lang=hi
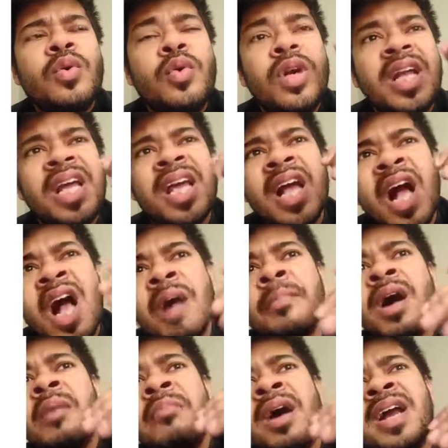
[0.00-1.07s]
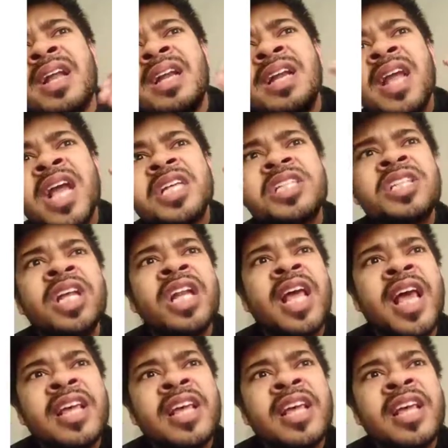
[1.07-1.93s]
खुलेआम हमारे नेशनल